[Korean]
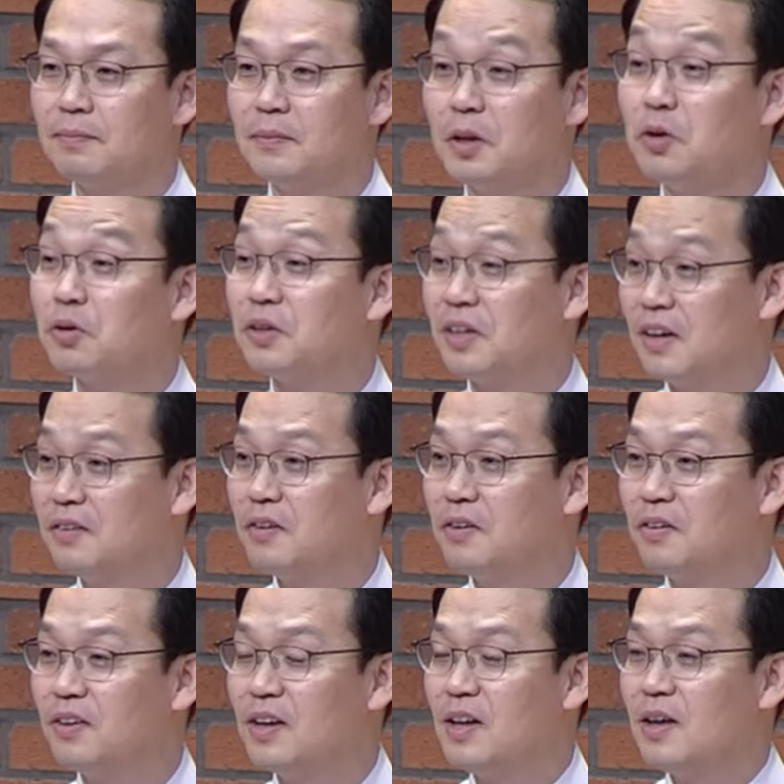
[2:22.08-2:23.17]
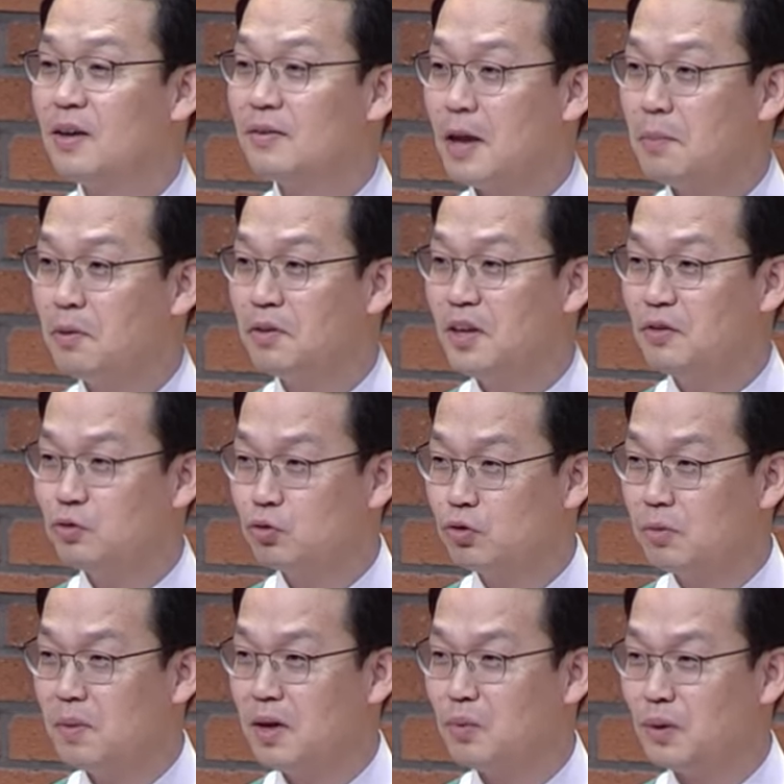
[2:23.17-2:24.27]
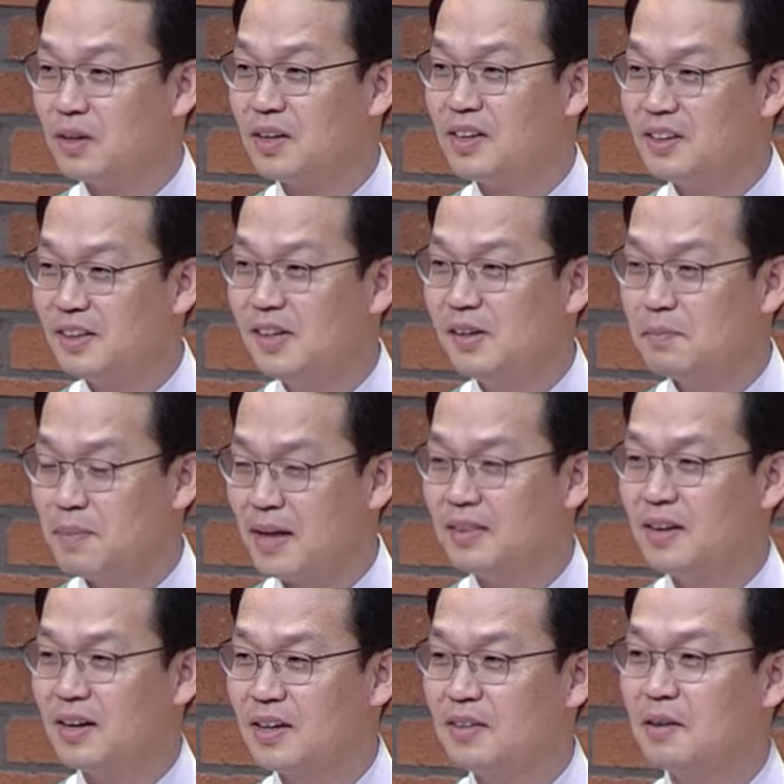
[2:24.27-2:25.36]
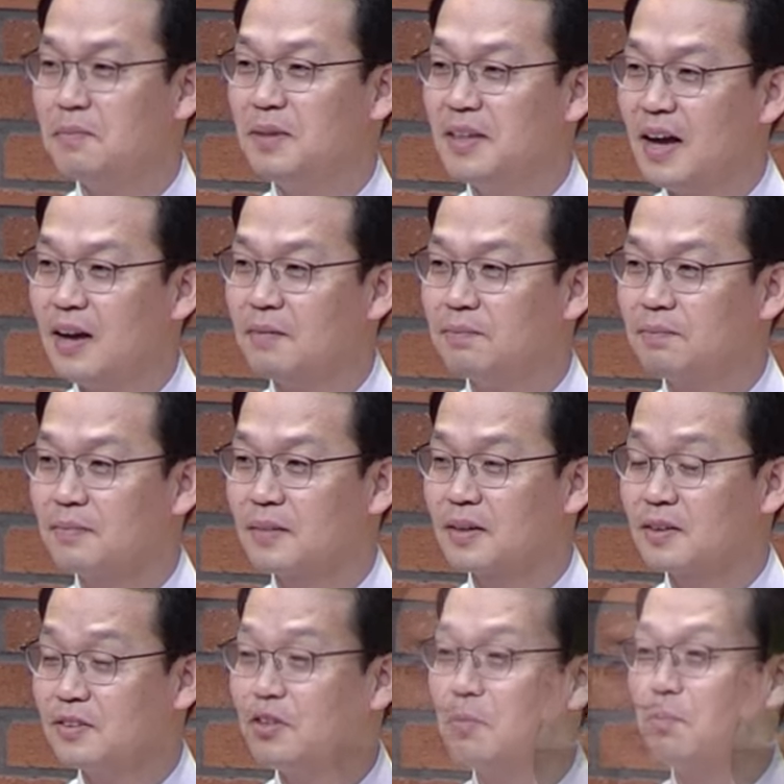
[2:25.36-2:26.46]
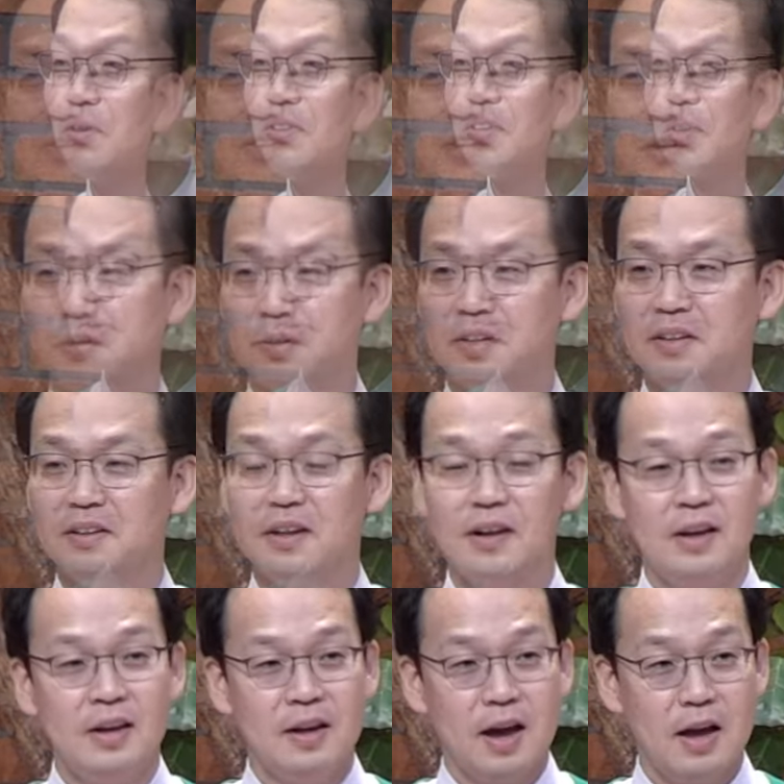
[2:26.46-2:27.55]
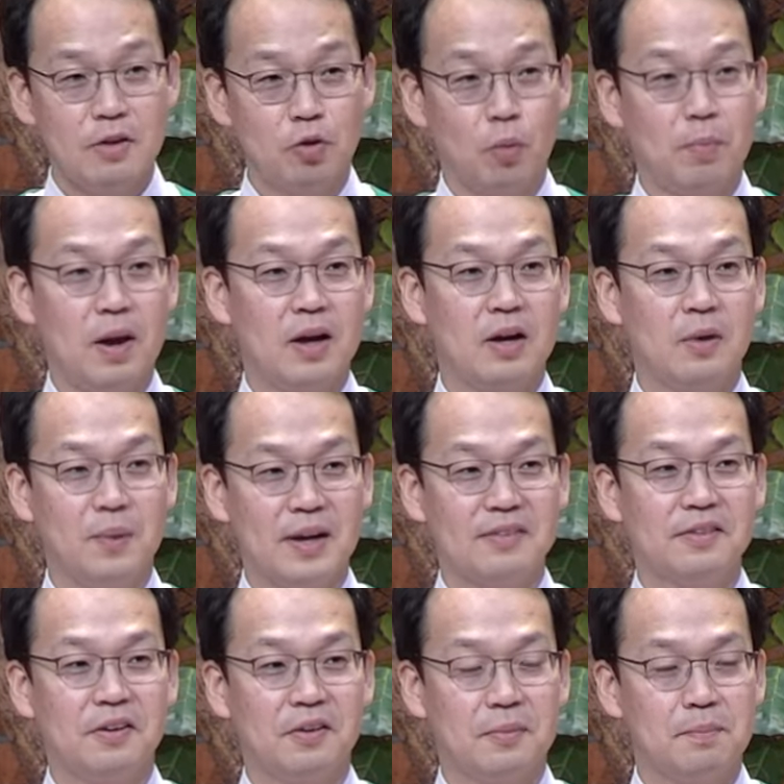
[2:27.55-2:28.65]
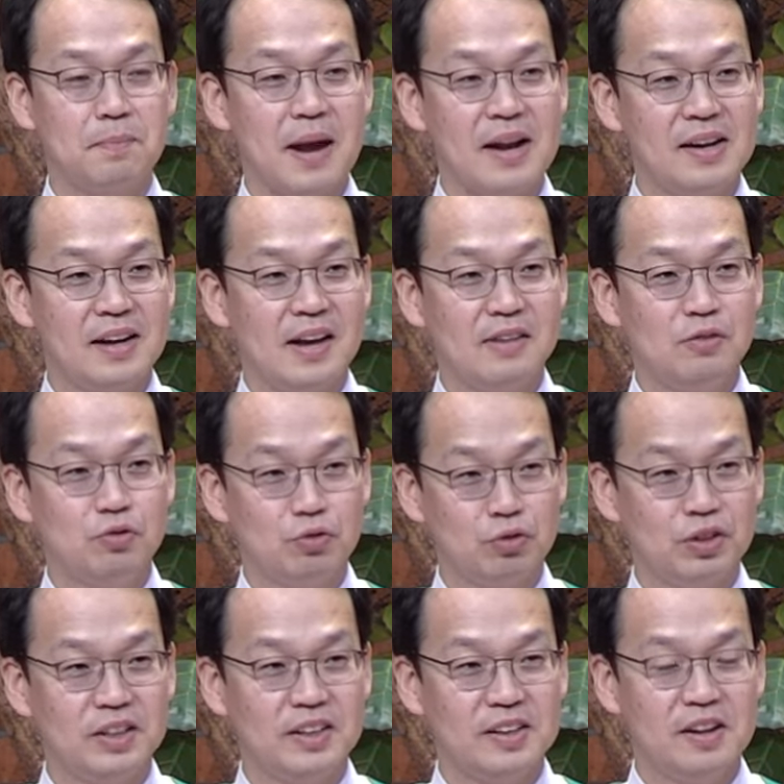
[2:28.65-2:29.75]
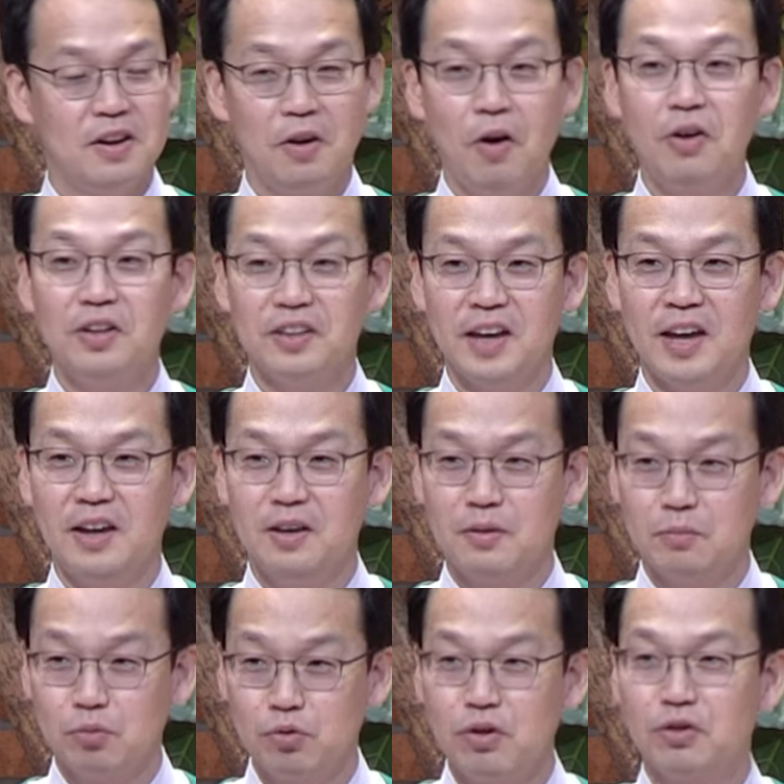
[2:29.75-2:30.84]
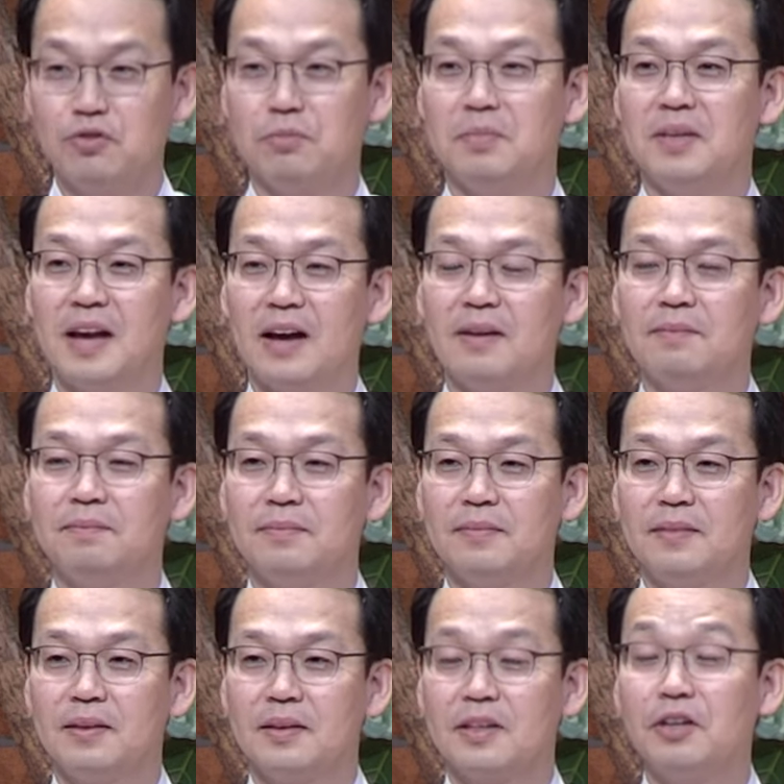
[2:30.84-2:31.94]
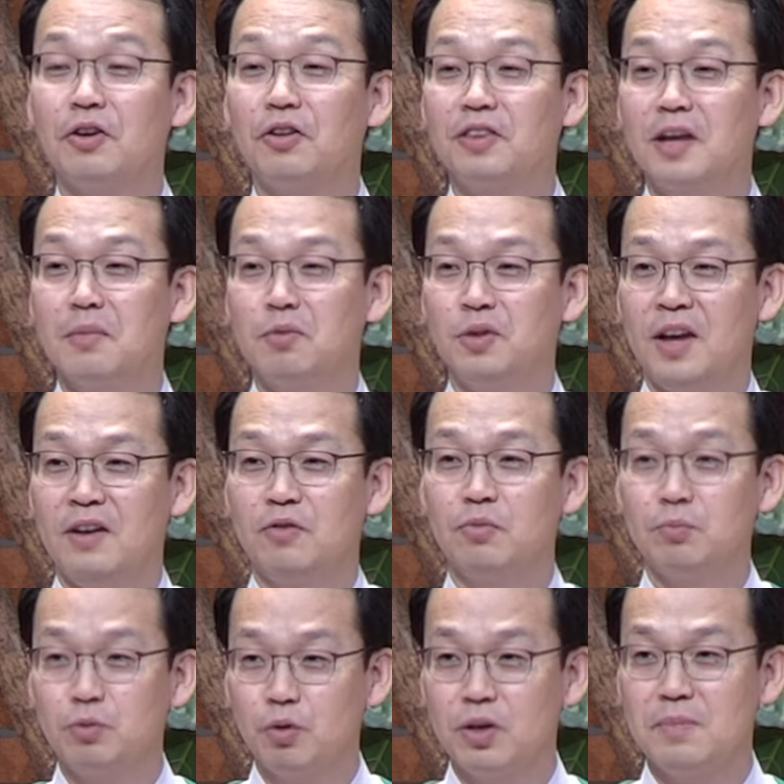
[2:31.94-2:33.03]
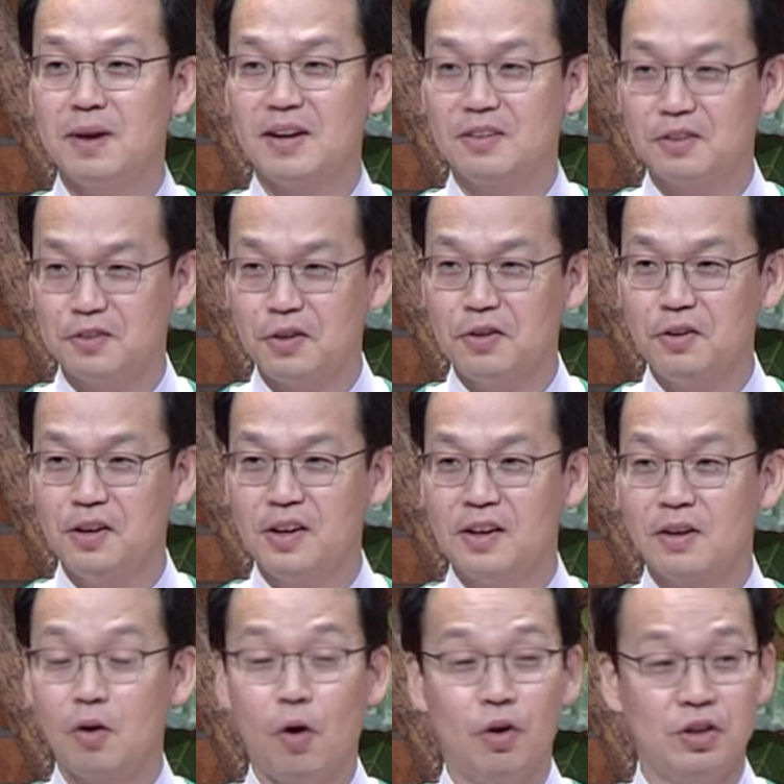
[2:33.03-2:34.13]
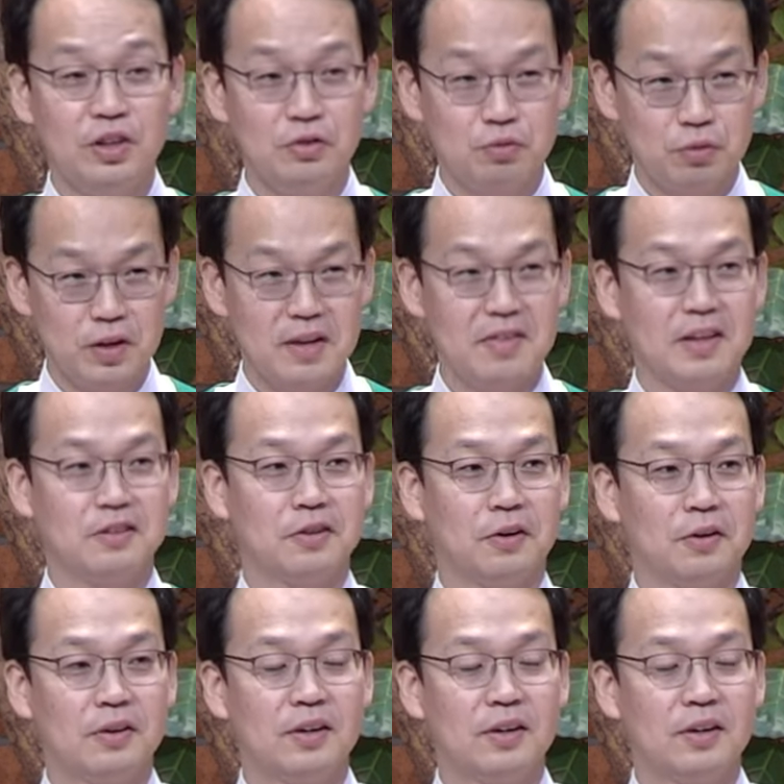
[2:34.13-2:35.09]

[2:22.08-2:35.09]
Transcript: 여러분 그래서 세 번의 죽음의 위기를 만나게 됩니다. 그 첫 번째로는 한 노파가 와서 빨간 줄을 허리에 묶어줍니다. 그것 때문에 숨통이 막혀서 거의 죽게 되죠.